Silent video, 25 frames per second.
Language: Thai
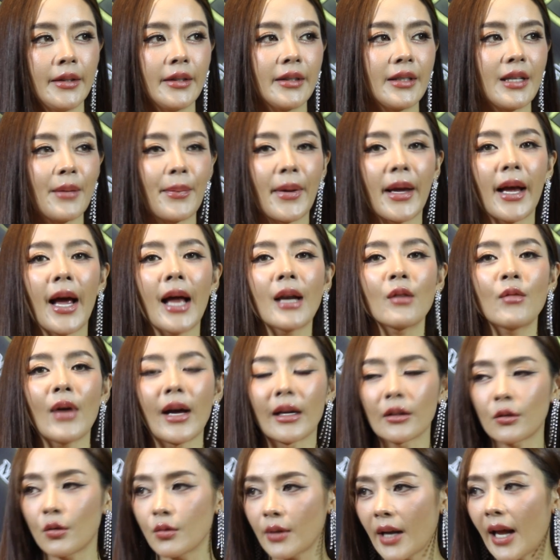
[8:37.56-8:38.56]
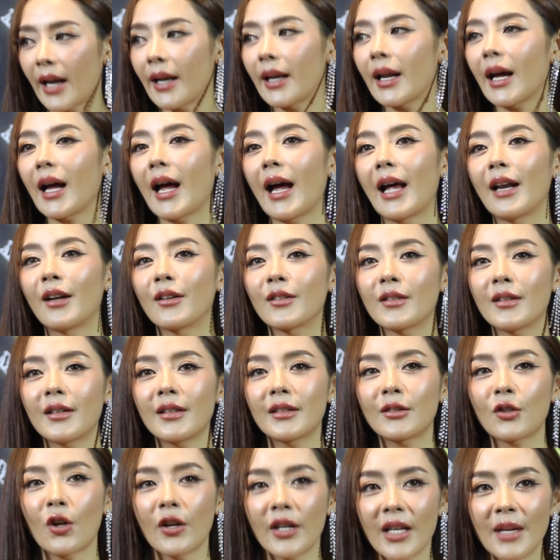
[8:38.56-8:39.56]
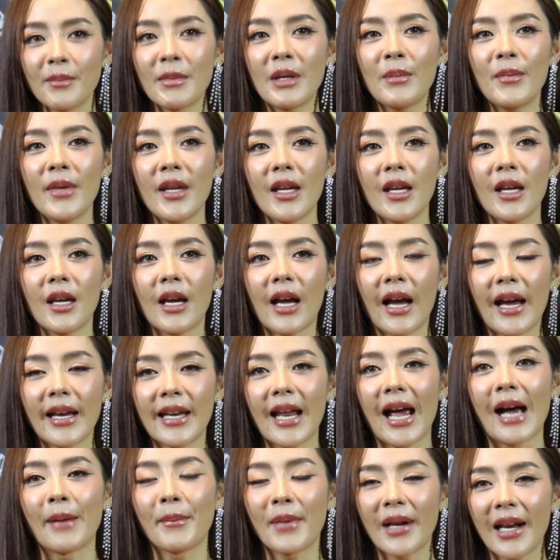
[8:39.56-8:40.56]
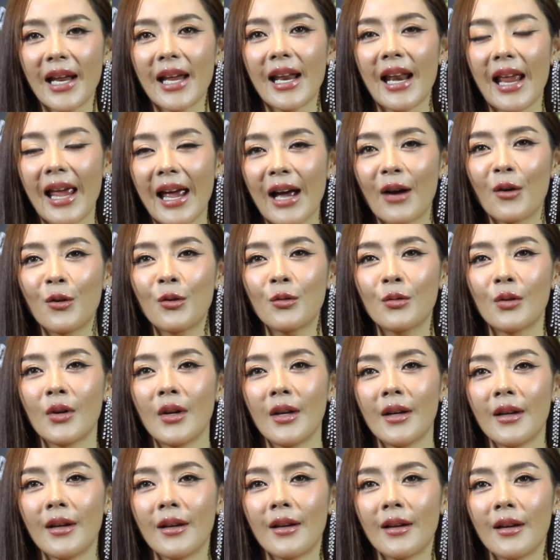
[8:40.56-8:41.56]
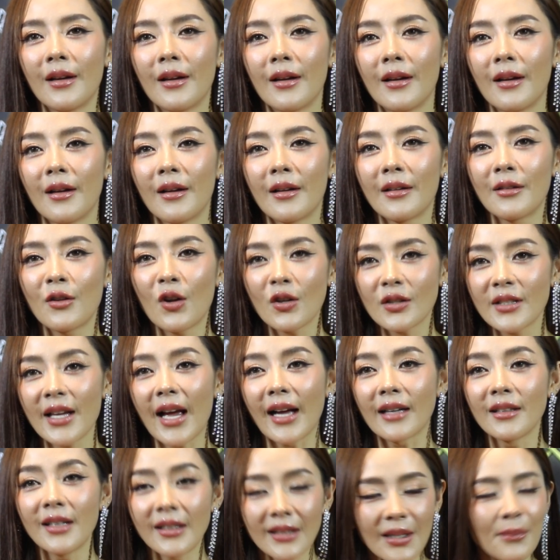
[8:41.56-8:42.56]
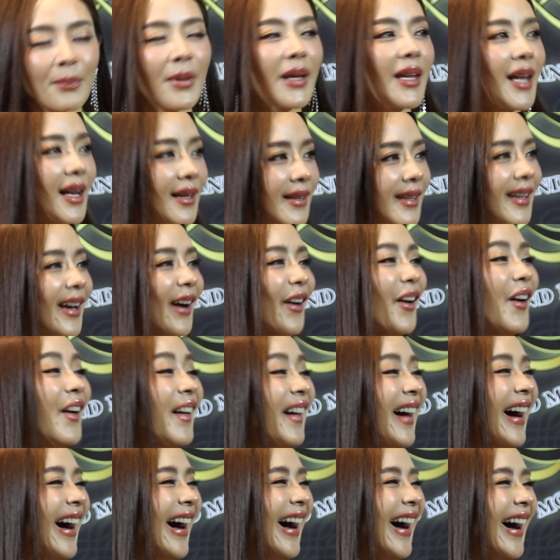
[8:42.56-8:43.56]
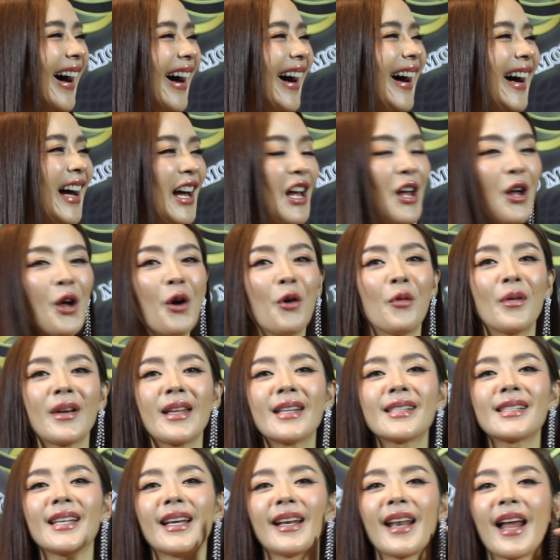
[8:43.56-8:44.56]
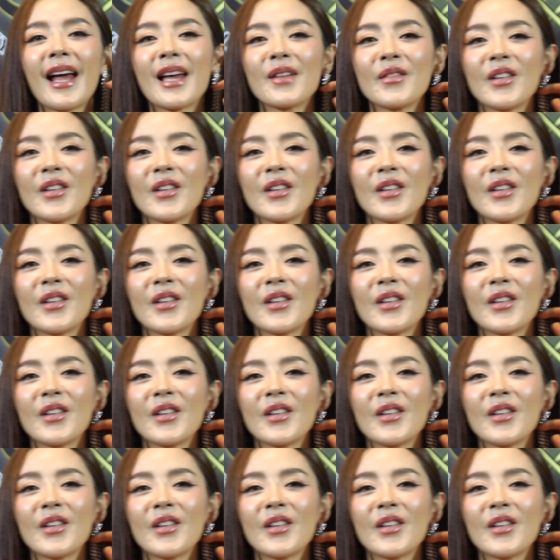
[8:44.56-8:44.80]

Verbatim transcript: อย่าไปคาดหวังตรงนั้นนะคะ แล้วก็ตอนนี้ไม่มีใครถามอะไรแล้วนอกจากเรื่องน้ำพริกอย่างเดียว วันนี้เสียดาย